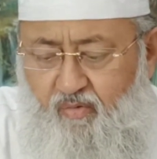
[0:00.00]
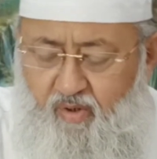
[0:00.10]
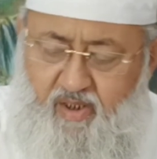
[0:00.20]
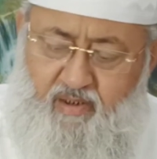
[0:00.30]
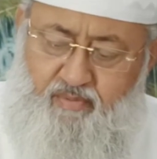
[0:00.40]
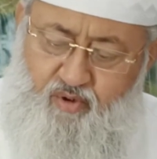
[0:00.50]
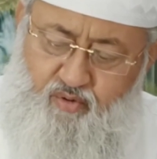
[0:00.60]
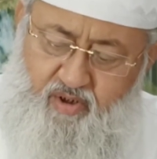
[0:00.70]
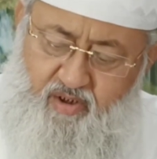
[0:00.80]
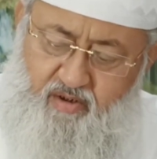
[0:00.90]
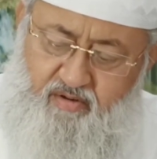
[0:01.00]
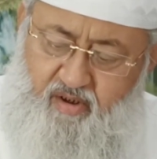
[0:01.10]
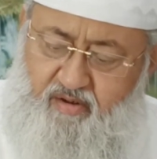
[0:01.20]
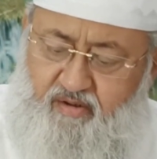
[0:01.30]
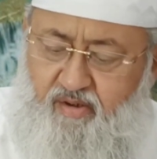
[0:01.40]
وعن ابي هريره
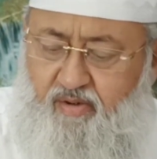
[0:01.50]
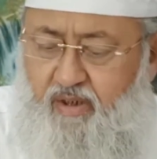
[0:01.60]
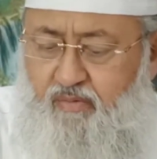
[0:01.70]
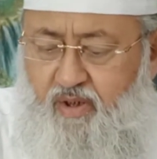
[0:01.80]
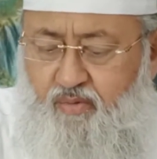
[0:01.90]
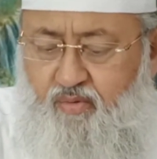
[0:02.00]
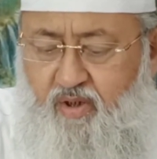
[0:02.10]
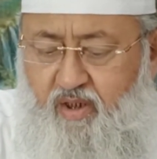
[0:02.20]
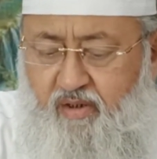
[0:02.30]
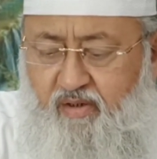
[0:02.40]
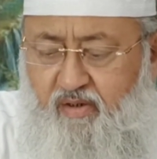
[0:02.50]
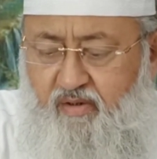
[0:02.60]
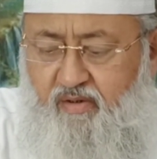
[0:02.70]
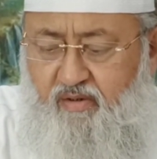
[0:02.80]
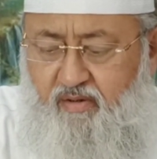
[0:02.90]
رضي الله عنه قال
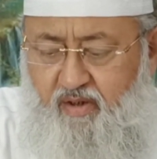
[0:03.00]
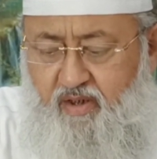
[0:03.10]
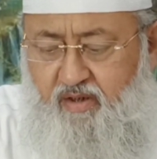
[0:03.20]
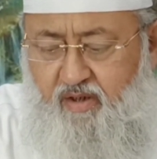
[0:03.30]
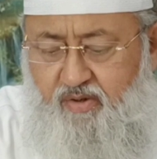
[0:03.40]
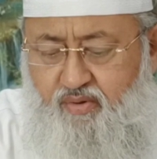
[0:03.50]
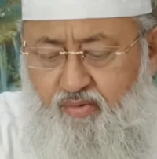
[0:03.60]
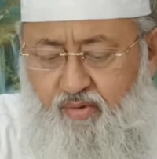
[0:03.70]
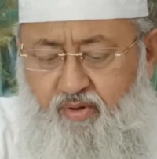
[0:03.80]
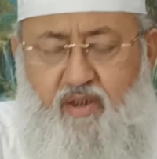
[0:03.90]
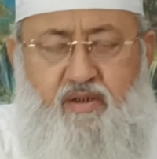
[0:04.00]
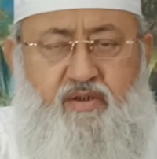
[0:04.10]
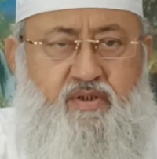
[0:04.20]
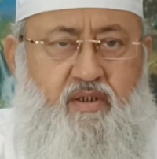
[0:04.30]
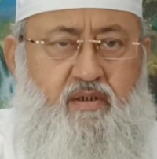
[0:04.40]
قال رسول
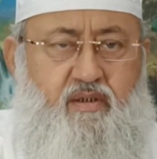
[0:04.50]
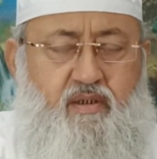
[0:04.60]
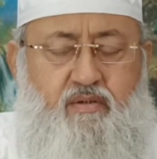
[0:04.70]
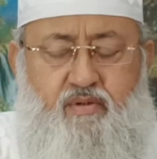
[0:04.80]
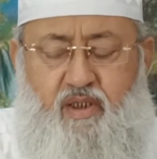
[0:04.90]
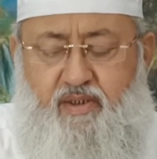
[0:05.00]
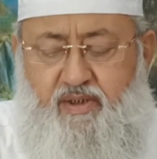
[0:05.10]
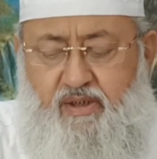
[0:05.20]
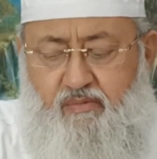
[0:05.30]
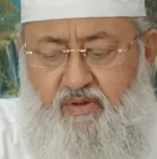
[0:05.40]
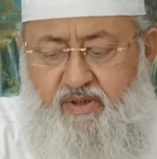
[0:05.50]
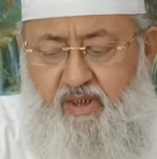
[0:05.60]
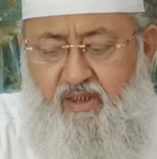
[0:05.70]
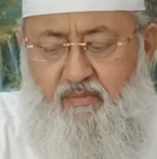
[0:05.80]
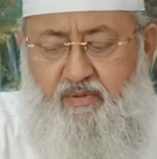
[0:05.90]
الله صلى الله عليه
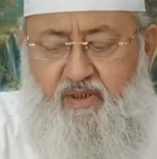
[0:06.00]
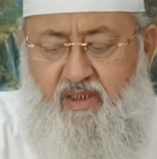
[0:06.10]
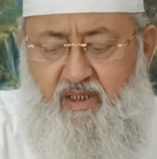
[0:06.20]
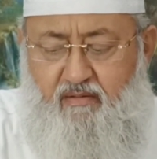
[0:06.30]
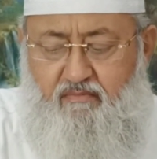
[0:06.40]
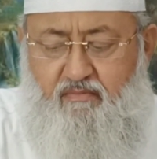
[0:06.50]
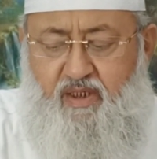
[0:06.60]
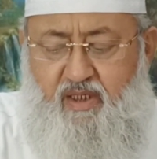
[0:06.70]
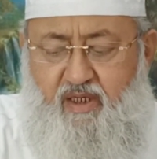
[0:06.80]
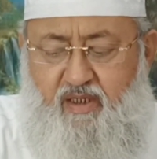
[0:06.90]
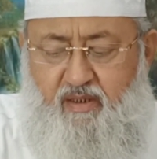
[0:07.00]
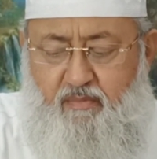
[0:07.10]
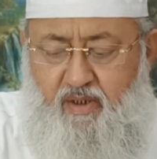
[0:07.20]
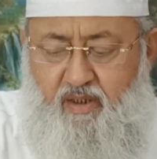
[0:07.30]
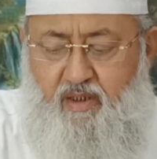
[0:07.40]
وسلم اذا امن
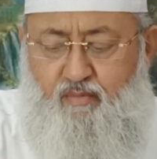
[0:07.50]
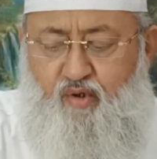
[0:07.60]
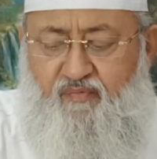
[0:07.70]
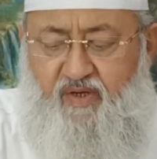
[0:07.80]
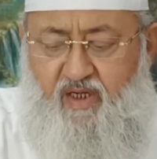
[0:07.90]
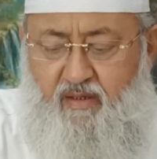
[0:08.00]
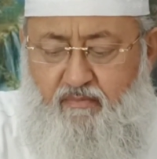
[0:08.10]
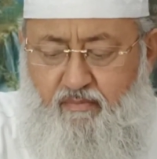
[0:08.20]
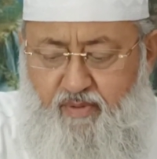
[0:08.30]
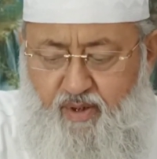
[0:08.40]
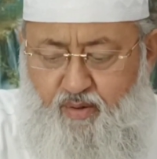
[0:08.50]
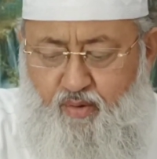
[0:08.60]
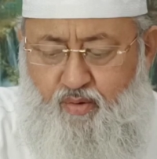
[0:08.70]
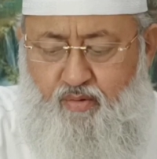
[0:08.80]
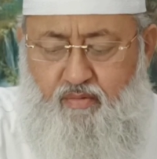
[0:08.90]
الامام
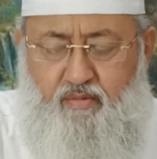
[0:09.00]
فامنوا